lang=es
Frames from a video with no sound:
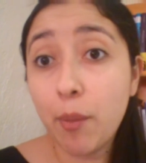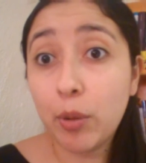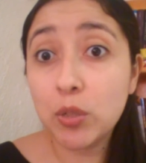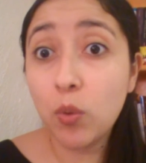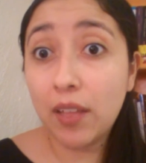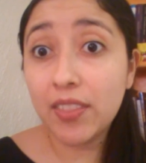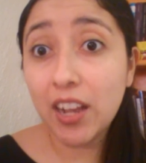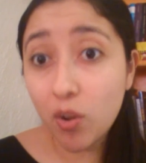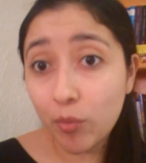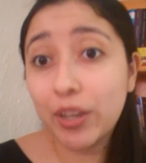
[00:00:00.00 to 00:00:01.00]
y pues
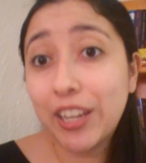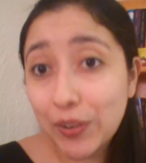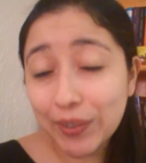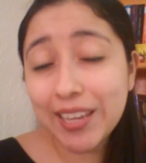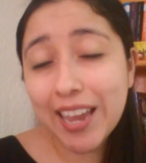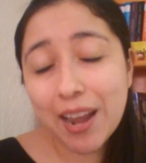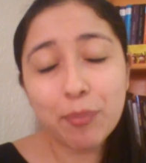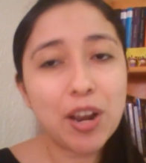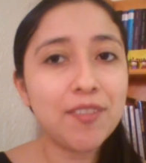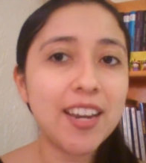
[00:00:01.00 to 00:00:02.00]
Wanda como que no quiere,
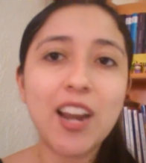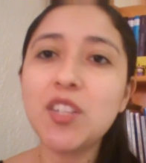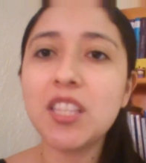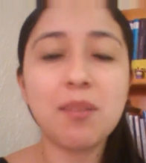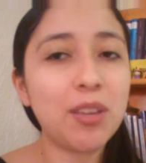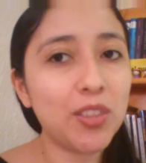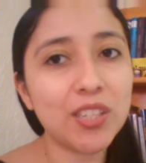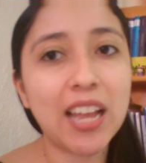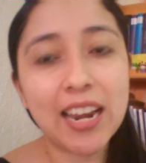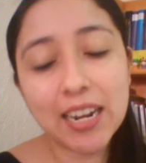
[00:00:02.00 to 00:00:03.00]
pero al final los
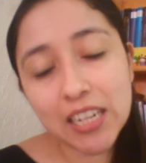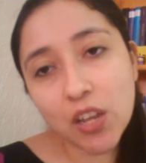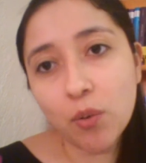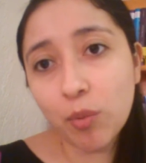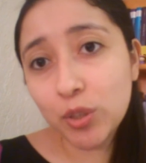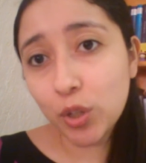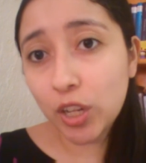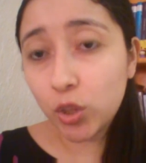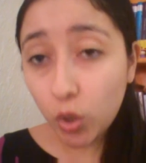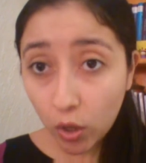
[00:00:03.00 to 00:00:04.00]
sentimientos ganan y el
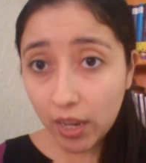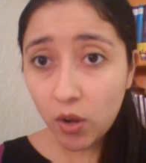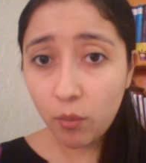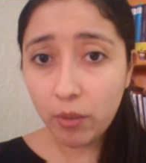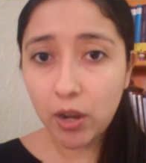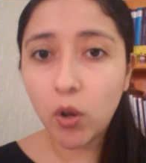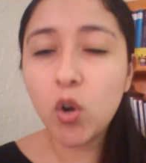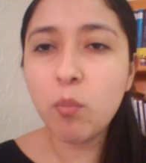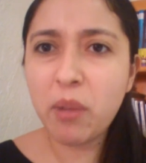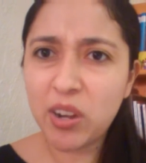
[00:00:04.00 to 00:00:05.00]
momento que toca al humano,
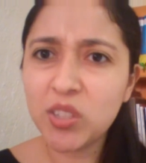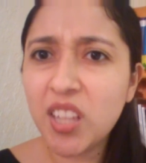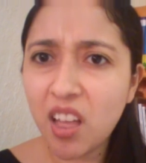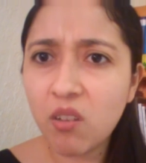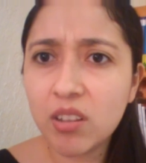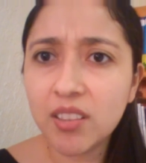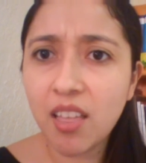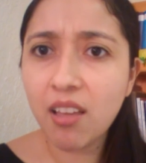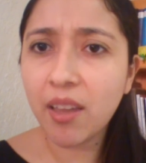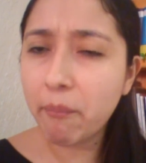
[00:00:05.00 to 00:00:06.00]
el humano se da
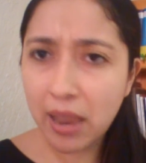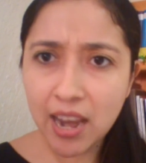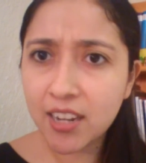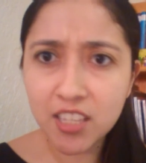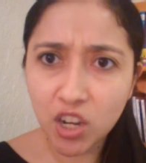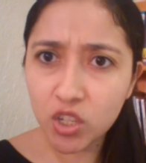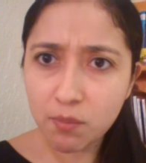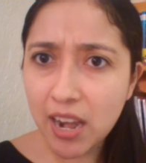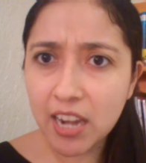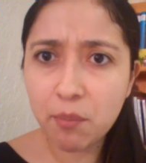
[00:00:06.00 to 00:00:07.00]
cuenta de que Melanie ya no
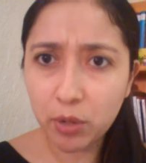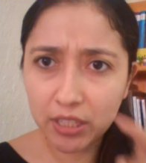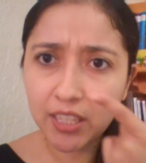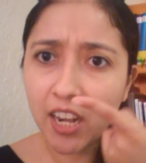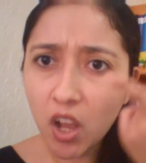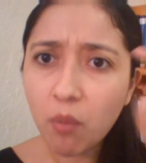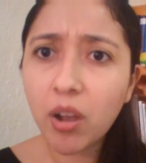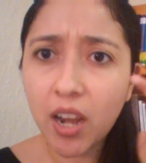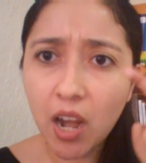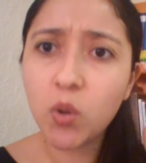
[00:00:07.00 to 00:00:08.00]
es Melanie porque tiene
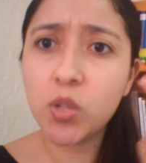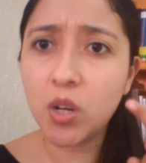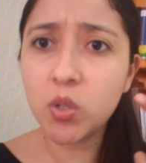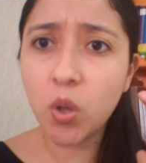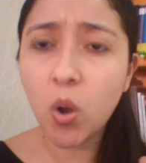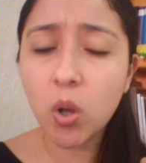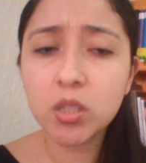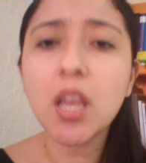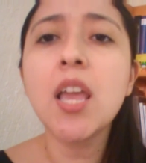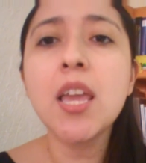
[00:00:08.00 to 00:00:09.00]
como que la luz en los
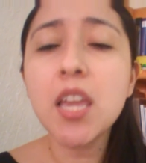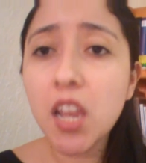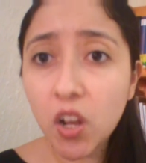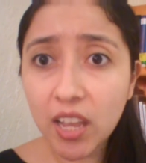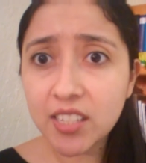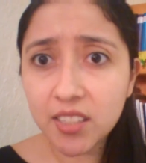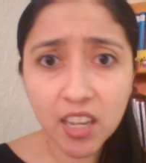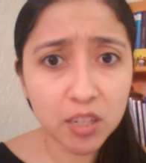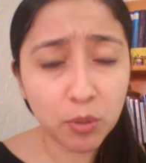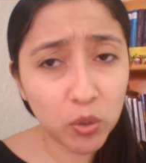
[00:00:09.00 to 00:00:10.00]
ojos y lo que hace es
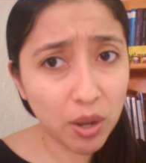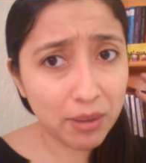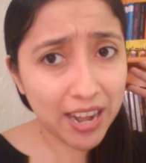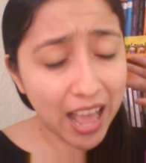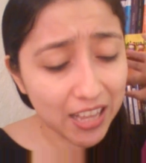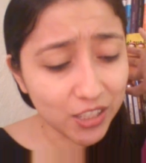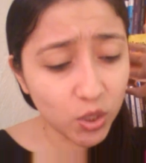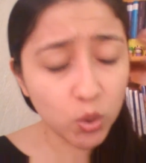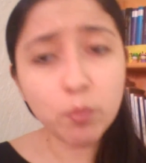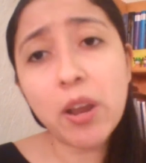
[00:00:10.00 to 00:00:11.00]
que responde de una manera
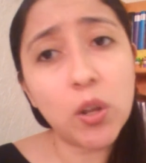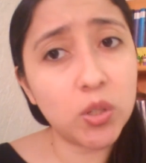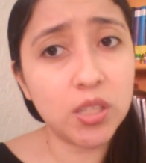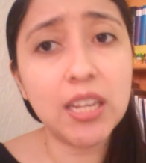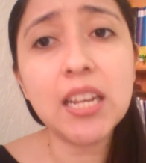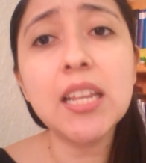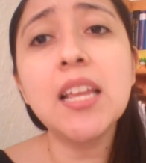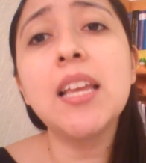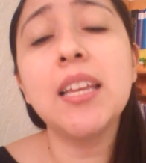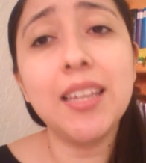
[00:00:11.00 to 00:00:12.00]
súper hostil
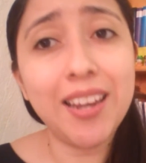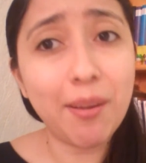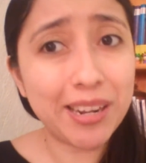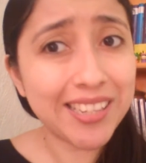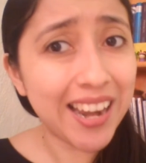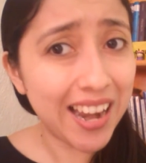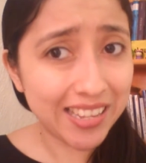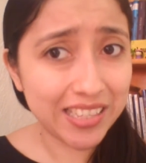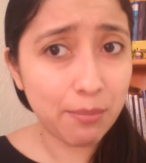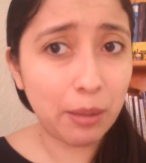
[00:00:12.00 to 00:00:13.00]
y la verdad es que la
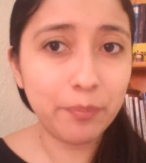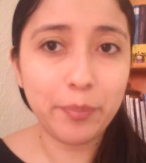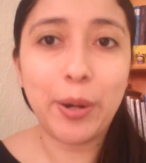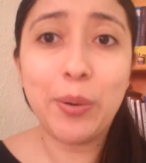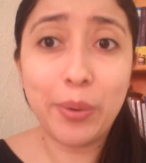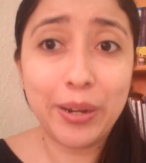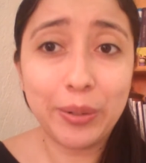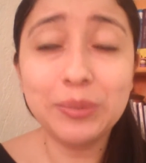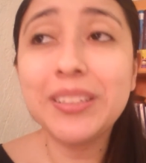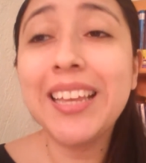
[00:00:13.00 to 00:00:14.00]
lastima, pero
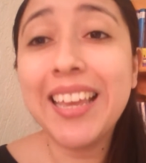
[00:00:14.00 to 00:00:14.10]
bueno.